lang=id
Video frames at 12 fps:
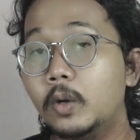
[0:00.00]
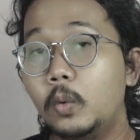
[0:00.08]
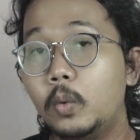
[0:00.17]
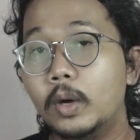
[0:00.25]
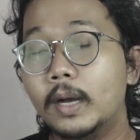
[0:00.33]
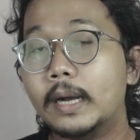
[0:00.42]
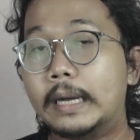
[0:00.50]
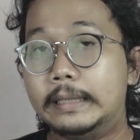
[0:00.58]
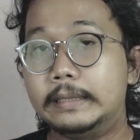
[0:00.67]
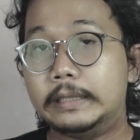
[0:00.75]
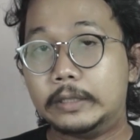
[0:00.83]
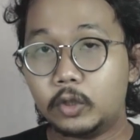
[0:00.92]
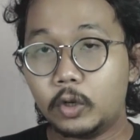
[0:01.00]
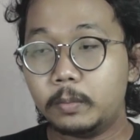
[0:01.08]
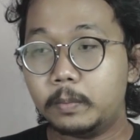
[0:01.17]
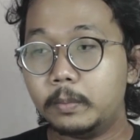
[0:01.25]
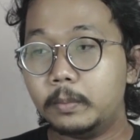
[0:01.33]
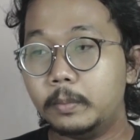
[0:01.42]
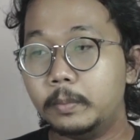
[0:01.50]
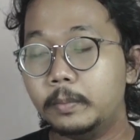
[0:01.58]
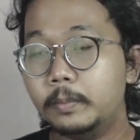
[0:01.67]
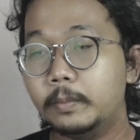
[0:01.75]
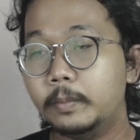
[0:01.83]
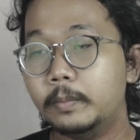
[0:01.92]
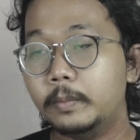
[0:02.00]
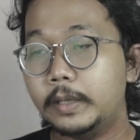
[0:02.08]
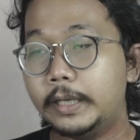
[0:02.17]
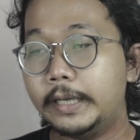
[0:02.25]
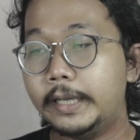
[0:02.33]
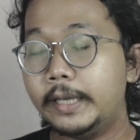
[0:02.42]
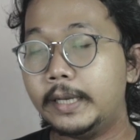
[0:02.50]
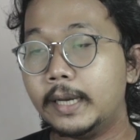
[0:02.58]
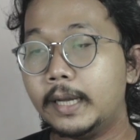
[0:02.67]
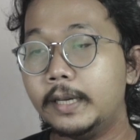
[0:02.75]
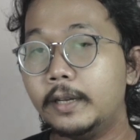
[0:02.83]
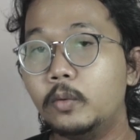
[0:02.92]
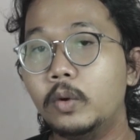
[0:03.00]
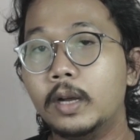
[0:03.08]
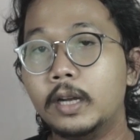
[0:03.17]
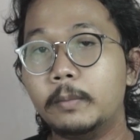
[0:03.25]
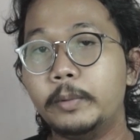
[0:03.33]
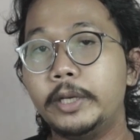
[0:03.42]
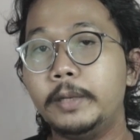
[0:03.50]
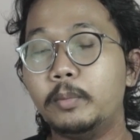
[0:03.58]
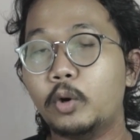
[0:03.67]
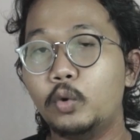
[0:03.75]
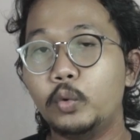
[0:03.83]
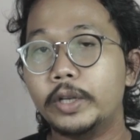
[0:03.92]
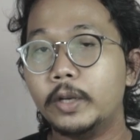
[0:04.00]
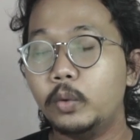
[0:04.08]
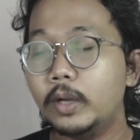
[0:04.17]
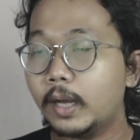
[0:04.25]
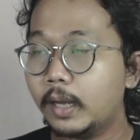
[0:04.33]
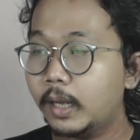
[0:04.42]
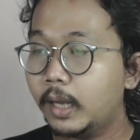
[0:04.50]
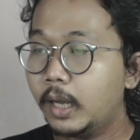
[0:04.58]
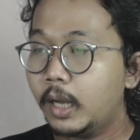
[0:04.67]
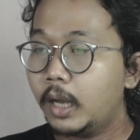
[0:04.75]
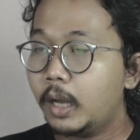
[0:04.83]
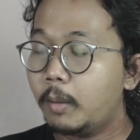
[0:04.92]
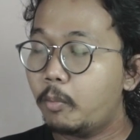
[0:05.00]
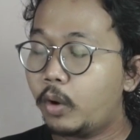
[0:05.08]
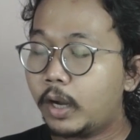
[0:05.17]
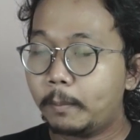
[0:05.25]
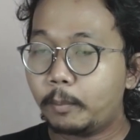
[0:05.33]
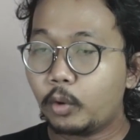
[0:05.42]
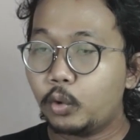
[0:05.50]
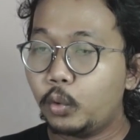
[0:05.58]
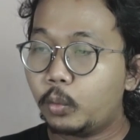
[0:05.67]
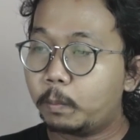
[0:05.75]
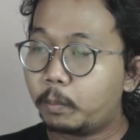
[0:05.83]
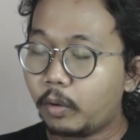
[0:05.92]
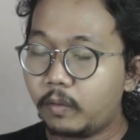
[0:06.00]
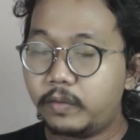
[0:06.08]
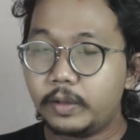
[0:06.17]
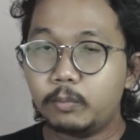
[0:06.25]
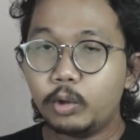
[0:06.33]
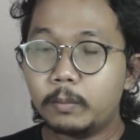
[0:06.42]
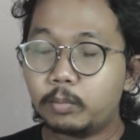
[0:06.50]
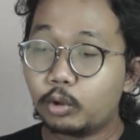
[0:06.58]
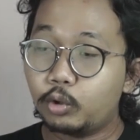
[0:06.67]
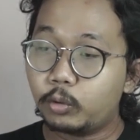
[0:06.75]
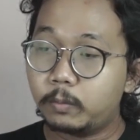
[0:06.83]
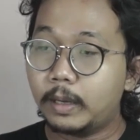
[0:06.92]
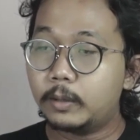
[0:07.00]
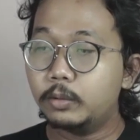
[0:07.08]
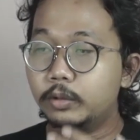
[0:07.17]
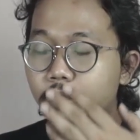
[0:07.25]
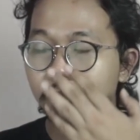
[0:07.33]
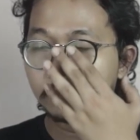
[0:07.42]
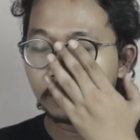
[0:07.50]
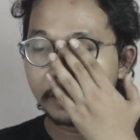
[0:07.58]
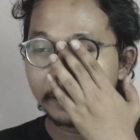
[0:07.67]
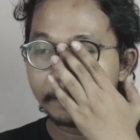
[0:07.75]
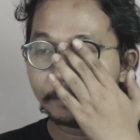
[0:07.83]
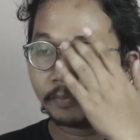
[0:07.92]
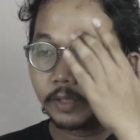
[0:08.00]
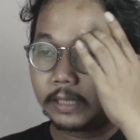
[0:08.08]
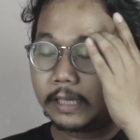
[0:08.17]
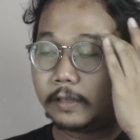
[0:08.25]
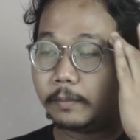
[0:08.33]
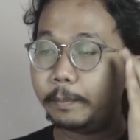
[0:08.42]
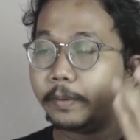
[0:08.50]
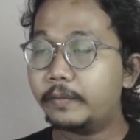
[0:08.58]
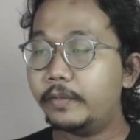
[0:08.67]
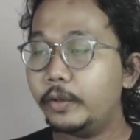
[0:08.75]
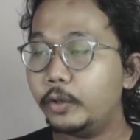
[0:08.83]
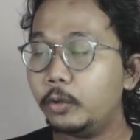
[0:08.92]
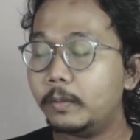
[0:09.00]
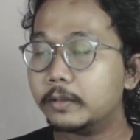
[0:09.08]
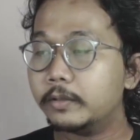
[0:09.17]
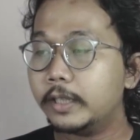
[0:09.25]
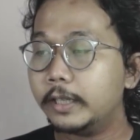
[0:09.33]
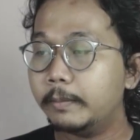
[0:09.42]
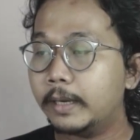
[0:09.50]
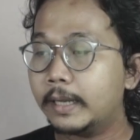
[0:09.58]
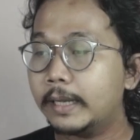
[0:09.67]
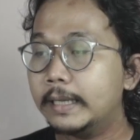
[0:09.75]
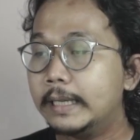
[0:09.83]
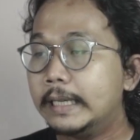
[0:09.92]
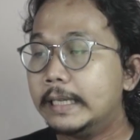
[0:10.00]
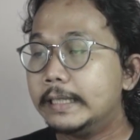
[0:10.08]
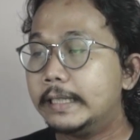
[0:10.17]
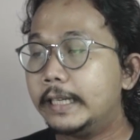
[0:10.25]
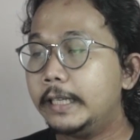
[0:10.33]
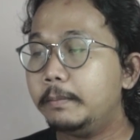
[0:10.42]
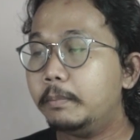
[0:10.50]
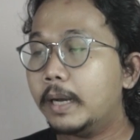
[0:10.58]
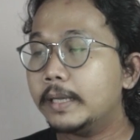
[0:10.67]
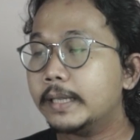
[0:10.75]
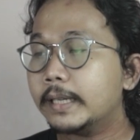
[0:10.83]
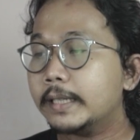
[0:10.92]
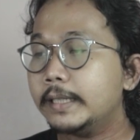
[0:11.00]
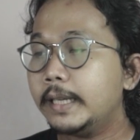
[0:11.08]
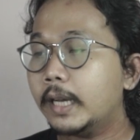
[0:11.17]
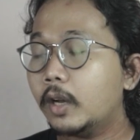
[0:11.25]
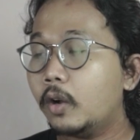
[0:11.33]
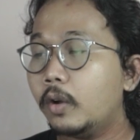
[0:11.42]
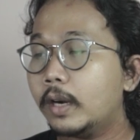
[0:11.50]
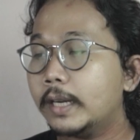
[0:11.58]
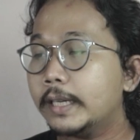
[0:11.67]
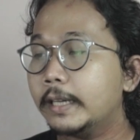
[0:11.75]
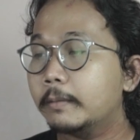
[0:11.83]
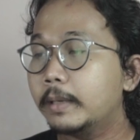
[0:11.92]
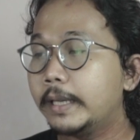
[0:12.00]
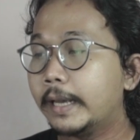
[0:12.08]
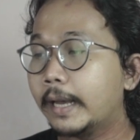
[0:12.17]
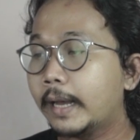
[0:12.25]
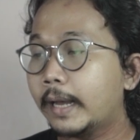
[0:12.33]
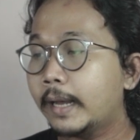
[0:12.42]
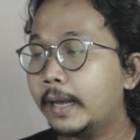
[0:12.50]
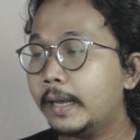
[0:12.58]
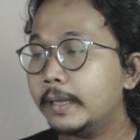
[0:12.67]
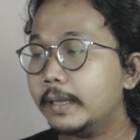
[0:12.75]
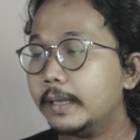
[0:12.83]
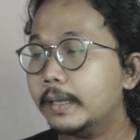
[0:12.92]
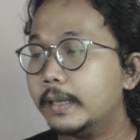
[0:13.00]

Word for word: gua akan stop ini iklan dan gua anggap ini produknya udah bukan produk profit, bukan produk bagus, oke. Okay? Klik per view itu maksudnya gimana? Jadi banyaknya orang yang melihat